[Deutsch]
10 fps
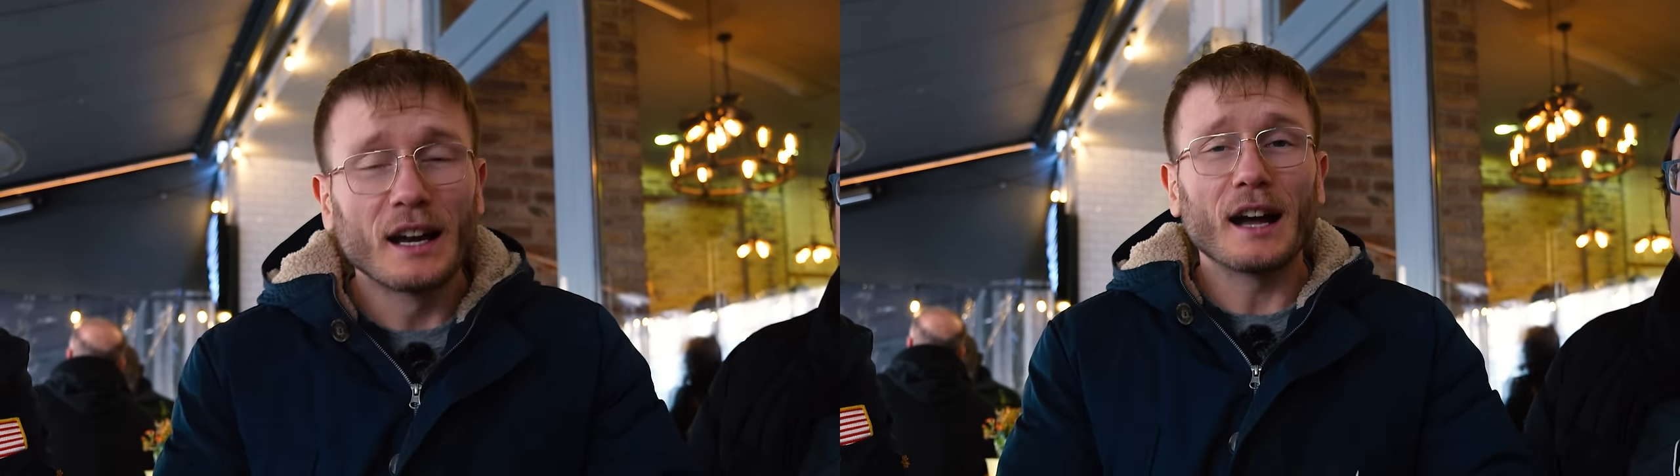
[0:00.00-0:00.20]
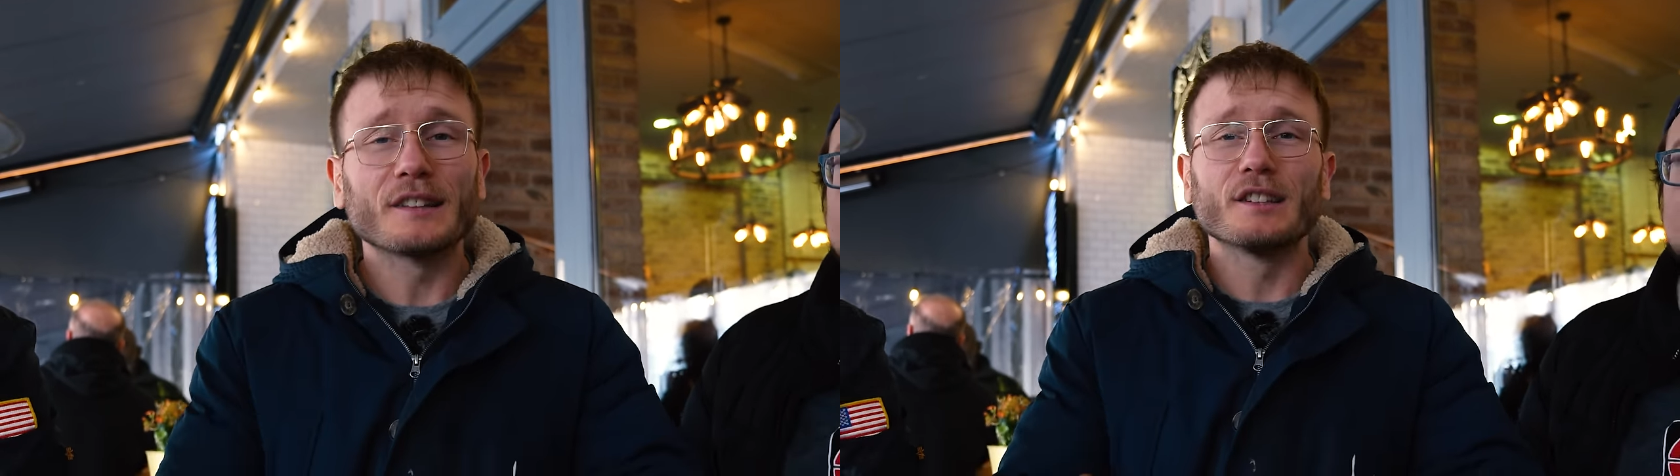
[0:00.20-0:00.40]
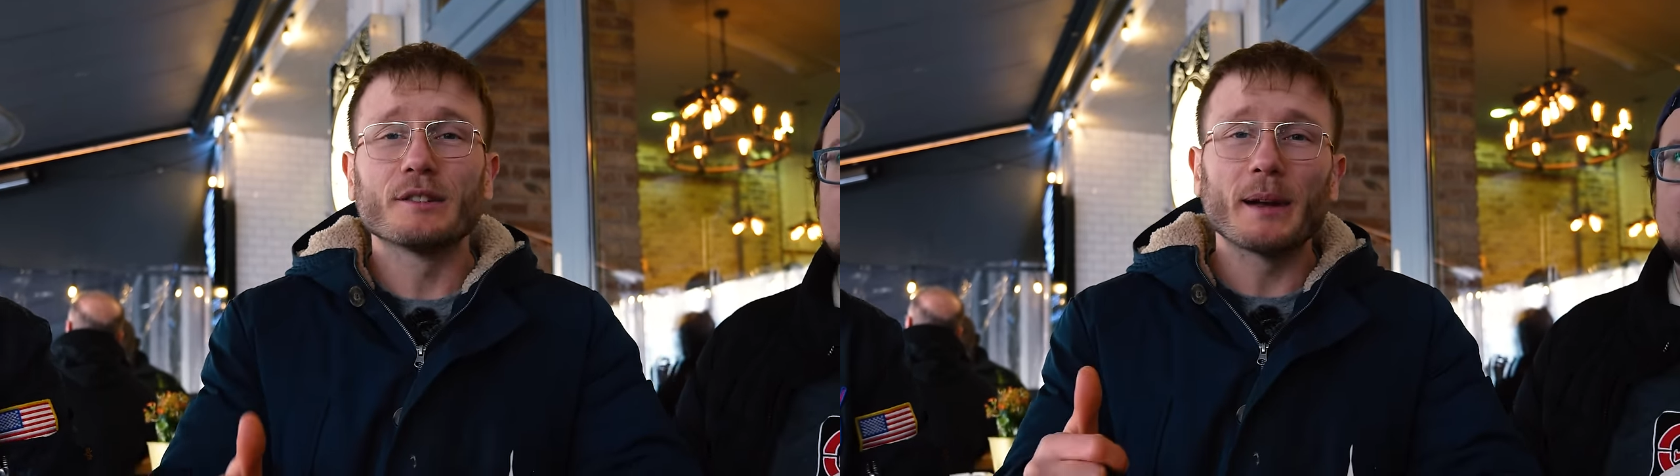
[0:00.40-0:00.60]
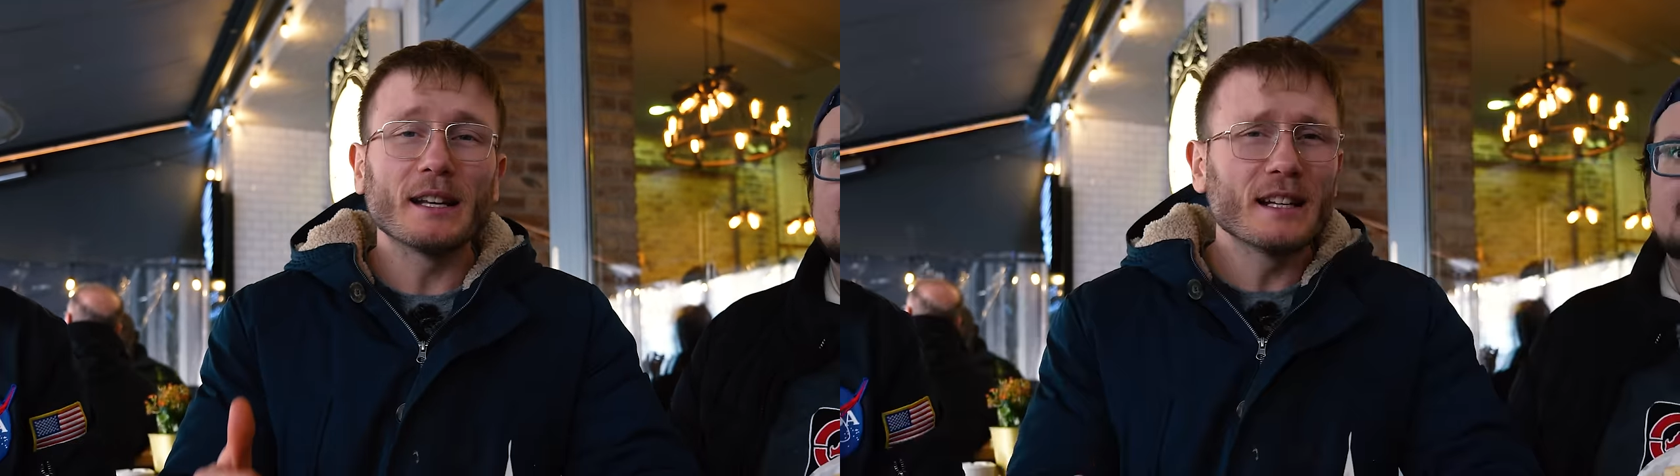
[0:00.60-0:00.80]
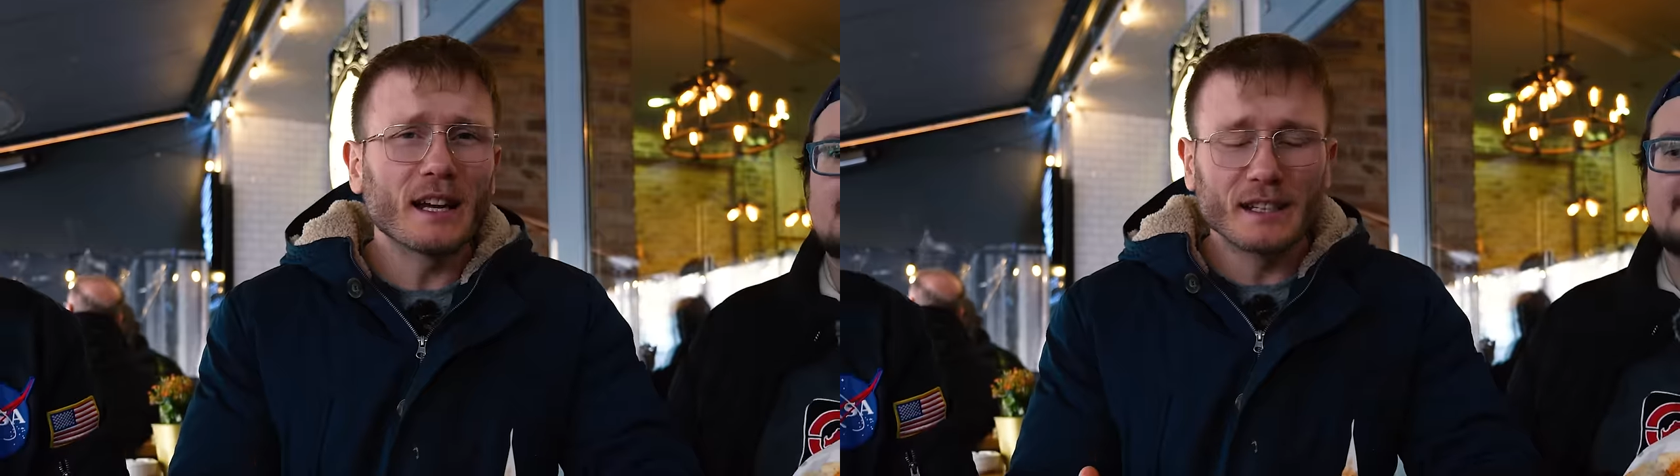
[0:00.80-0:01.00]
als dieses
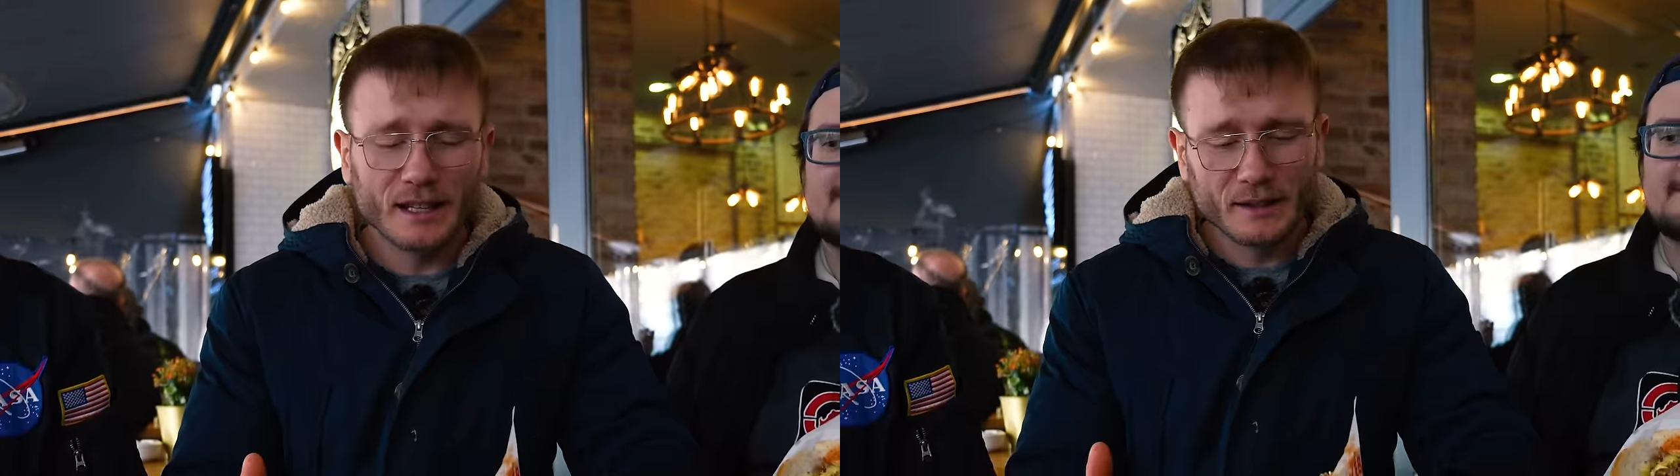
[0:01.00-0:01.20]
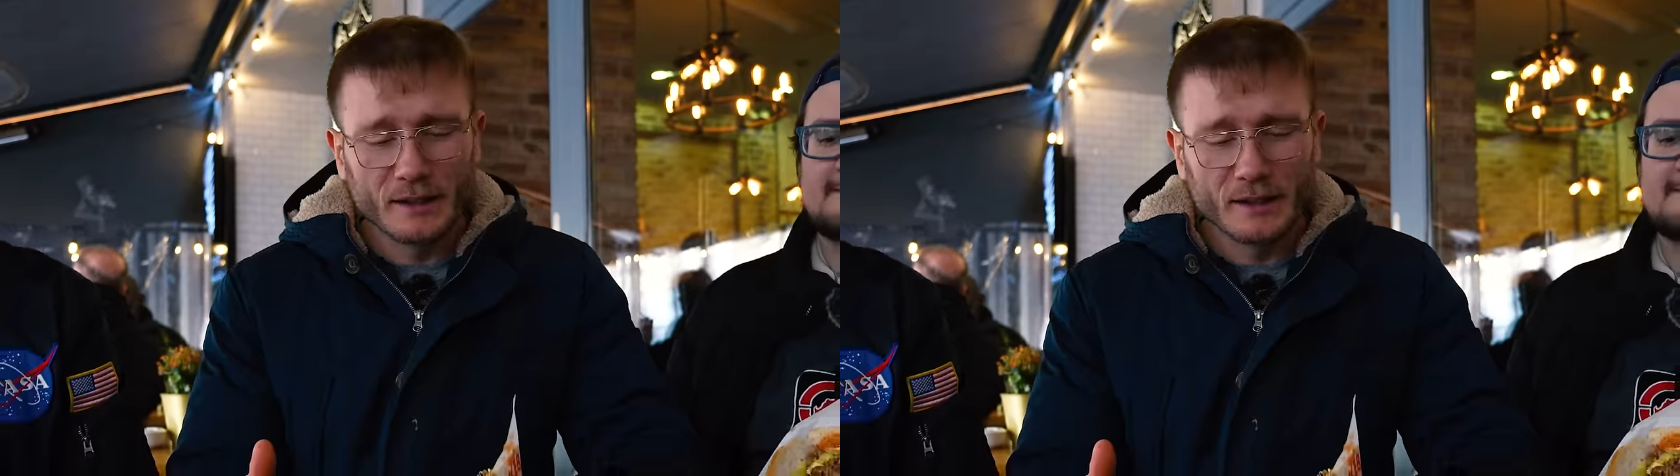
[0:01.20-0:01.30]
Berliner Ding.